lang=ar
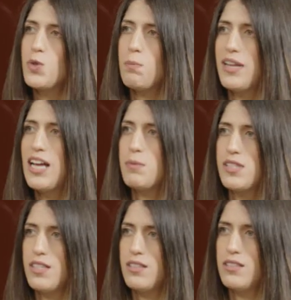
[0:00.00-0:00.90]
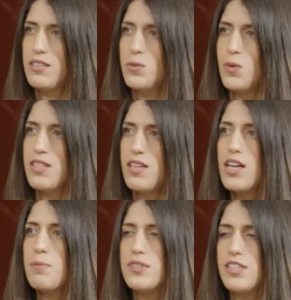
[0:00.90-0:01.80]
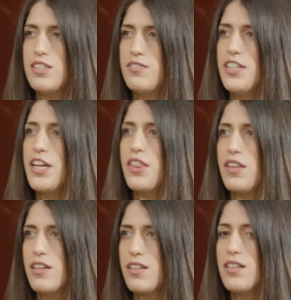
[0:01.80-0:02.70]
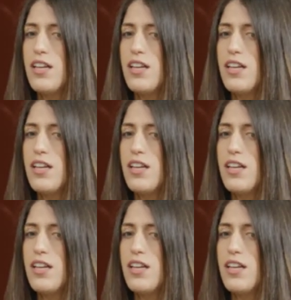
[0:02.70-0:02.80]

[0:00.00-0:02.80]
كل مالها بتزيد والأسعار بترتفع كثير